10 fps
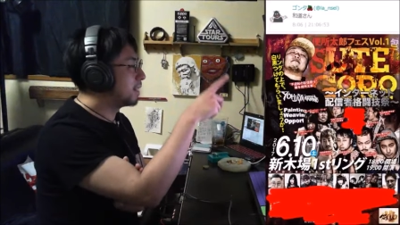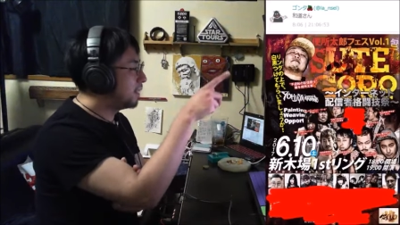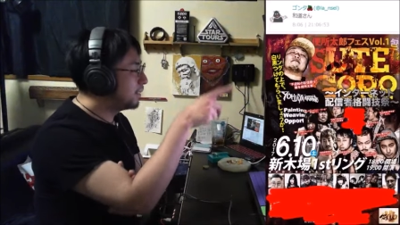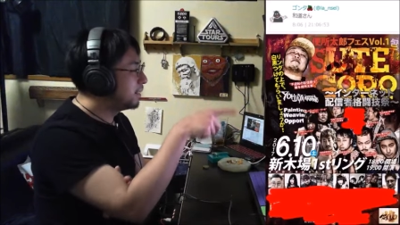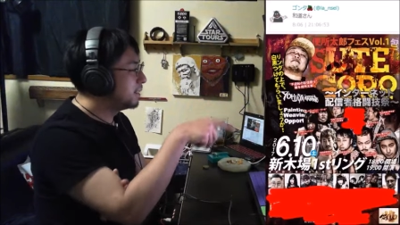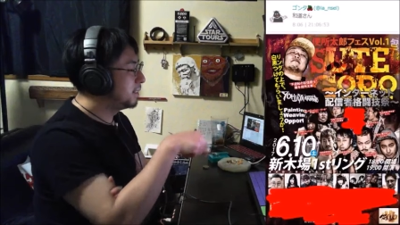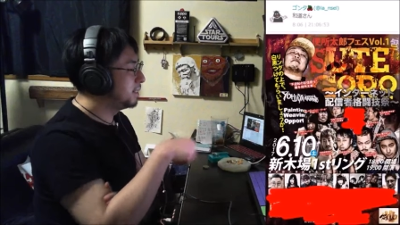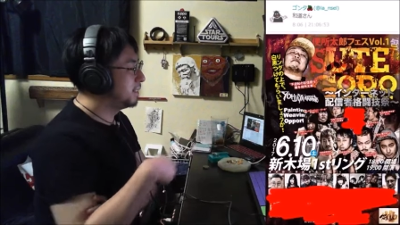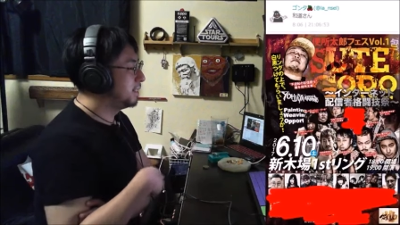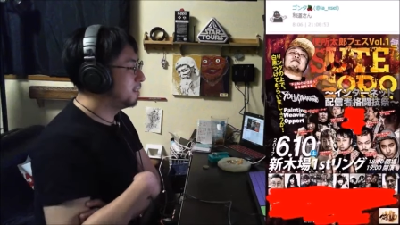この中の
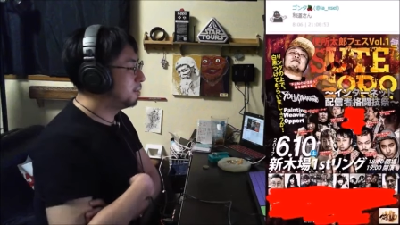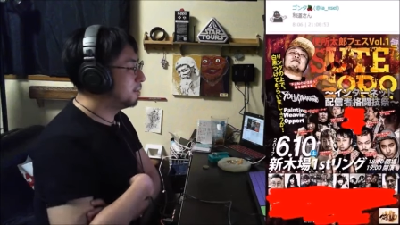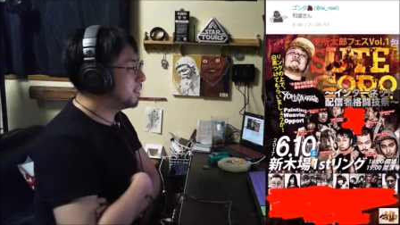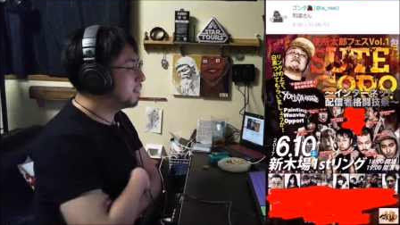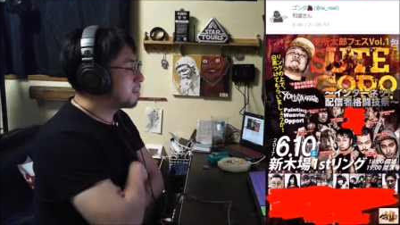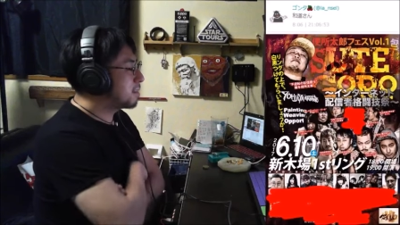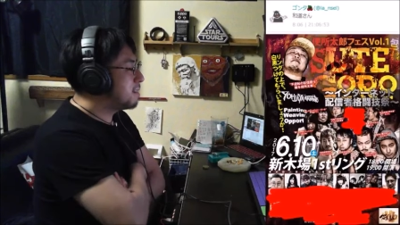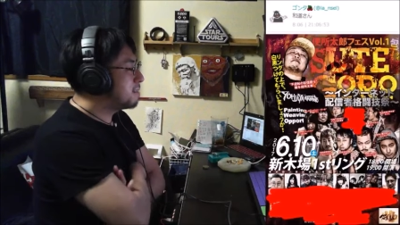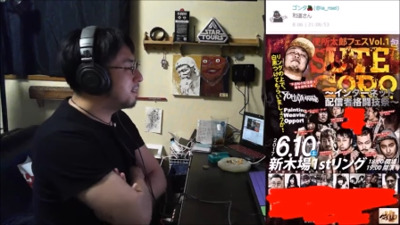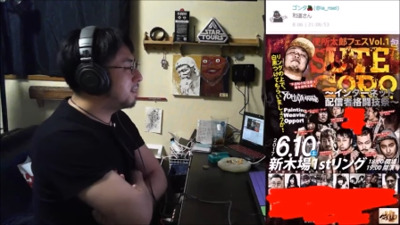対戦カード
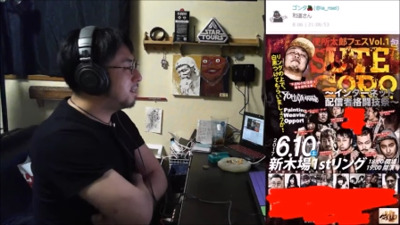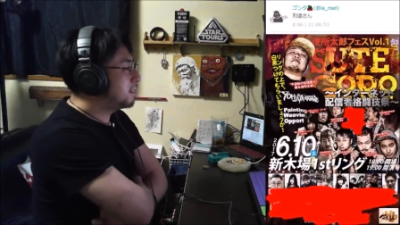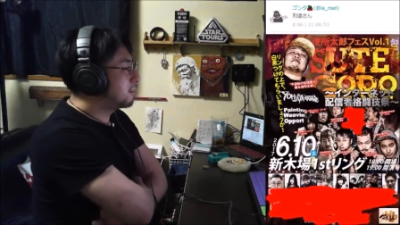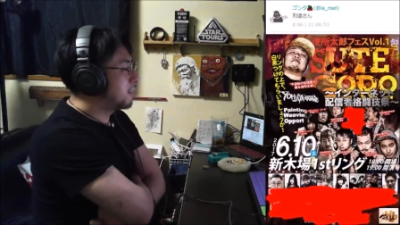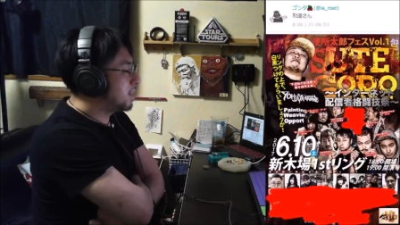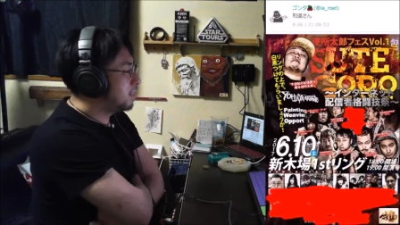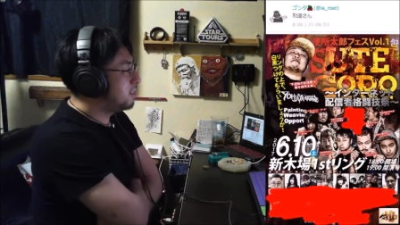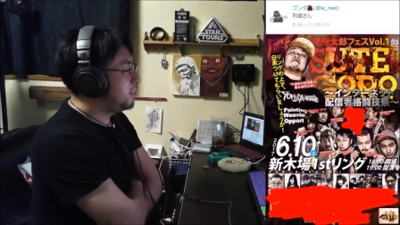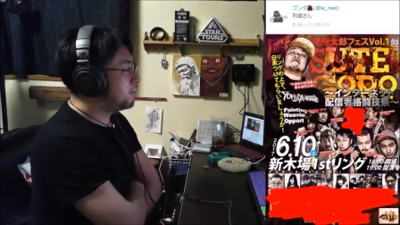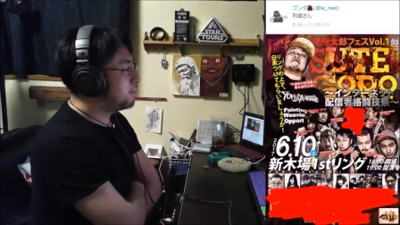で一番楽し
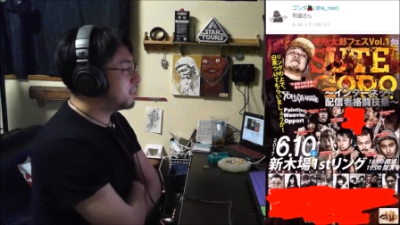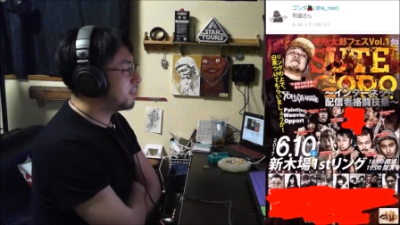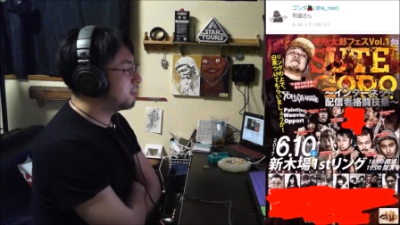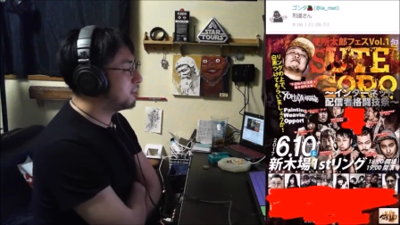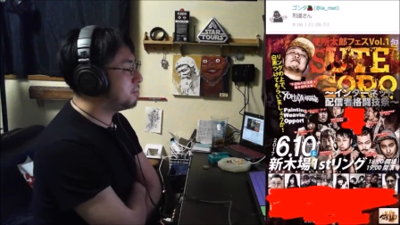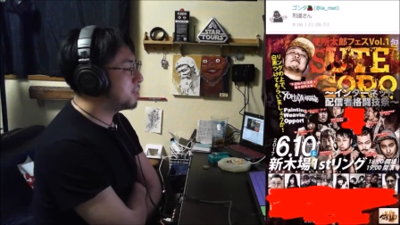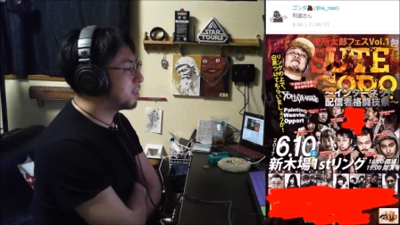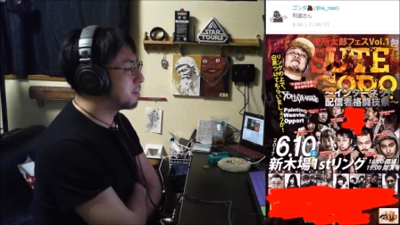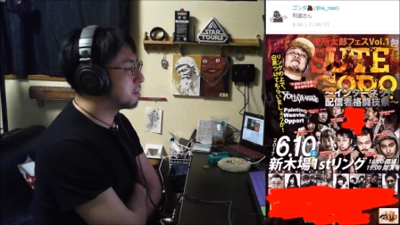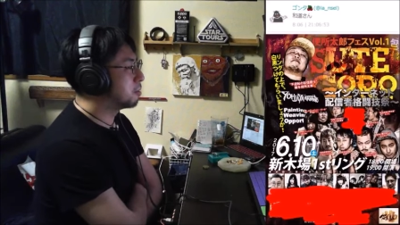みなのはどこみんな